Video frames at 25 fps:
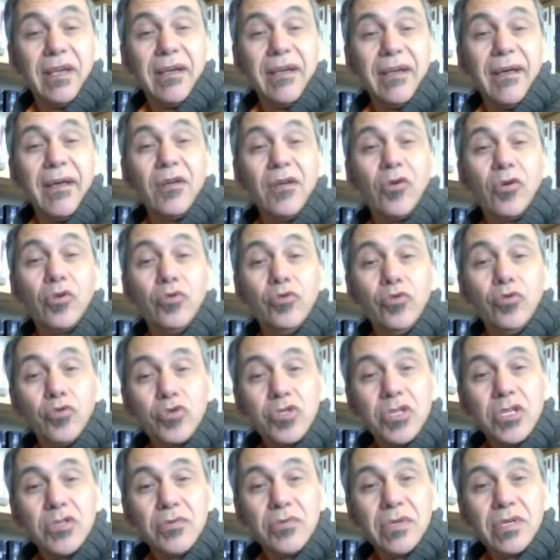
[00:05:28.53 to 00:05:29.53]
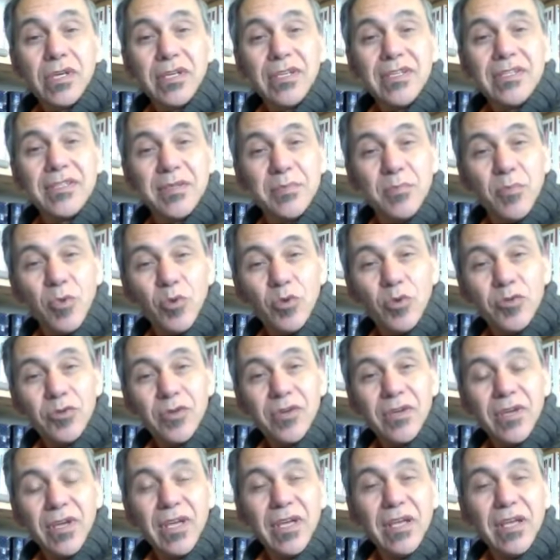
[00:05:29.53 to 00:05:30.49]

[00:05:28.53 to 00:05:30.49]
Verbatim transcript: alors le nom de Jésus-Christ montre